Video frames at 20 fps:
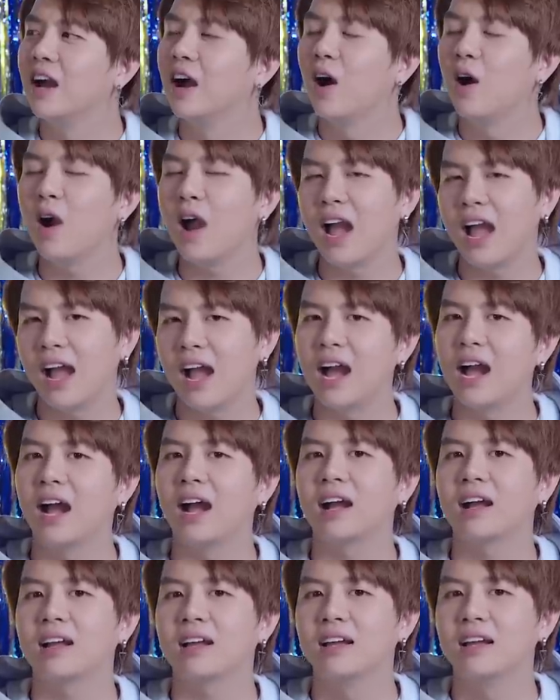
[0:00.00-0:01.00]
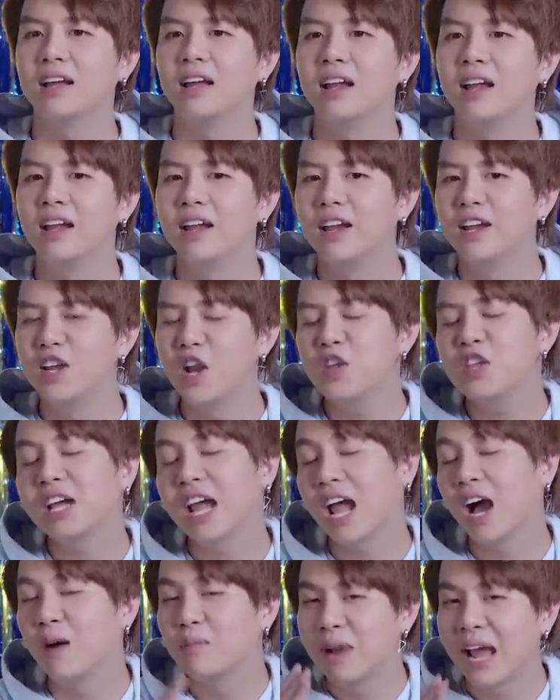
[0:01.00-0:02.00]
hòa nếu như
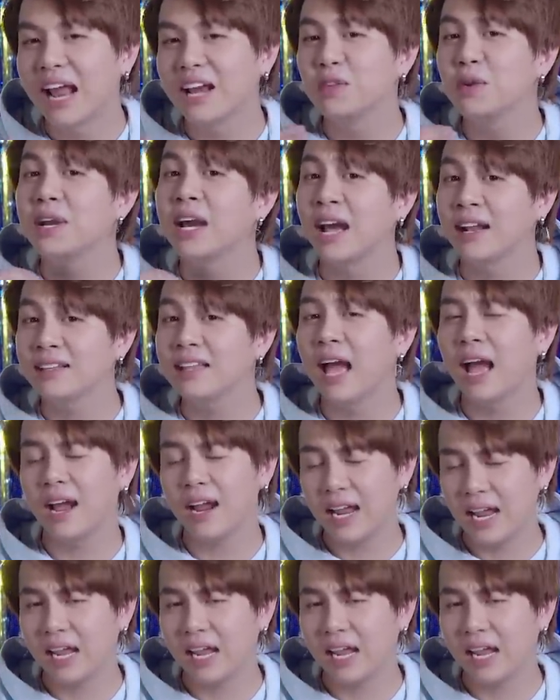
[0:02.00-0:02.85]
ngày hôm nay anh Duy Khánh thắng